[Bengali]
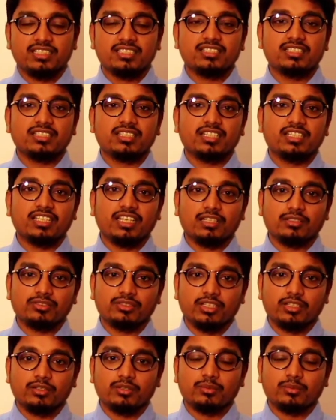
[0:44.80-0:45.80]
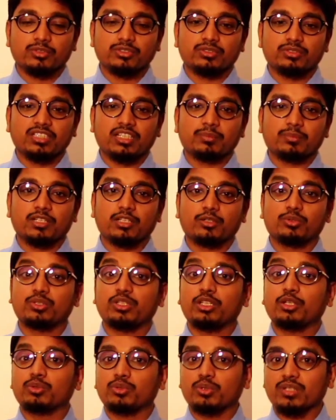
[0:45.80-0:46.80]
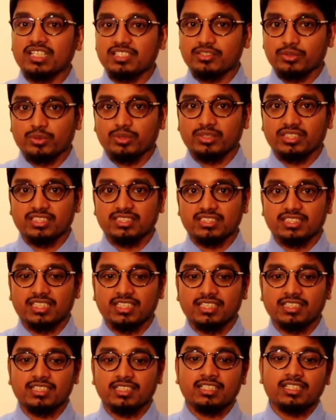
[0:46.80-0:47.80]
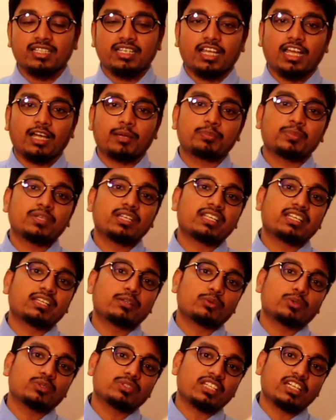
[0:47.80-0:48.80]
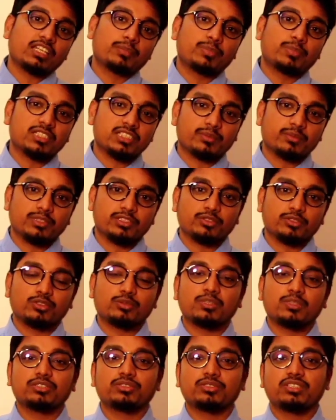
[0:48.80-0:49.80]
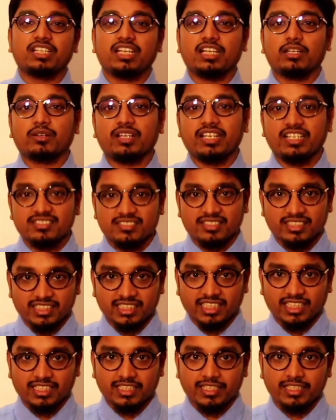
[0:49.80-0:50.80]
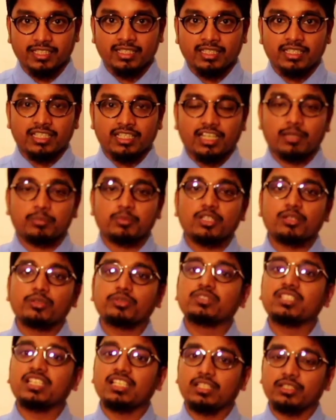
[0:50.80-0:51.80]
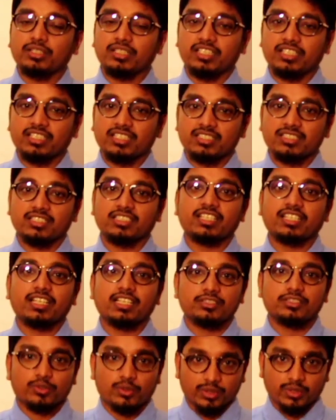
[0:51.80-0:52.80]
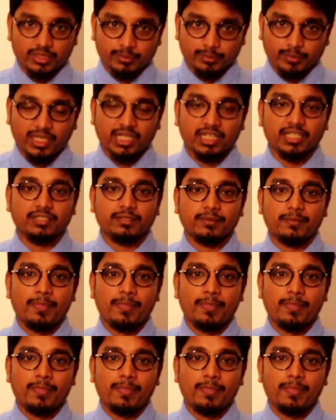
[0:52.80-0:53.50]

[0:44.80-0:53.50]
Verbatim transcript: সেটা নিয়ে আলোচনা করব যদি আপনারা অতিরিক্ত কাজ করতে চান আপনার কন্থার পাশাপাশি অথবা যদি কারো কাজ না থাকে আপনারাও চাইলে এটার সাথে কাজ করতে পারেন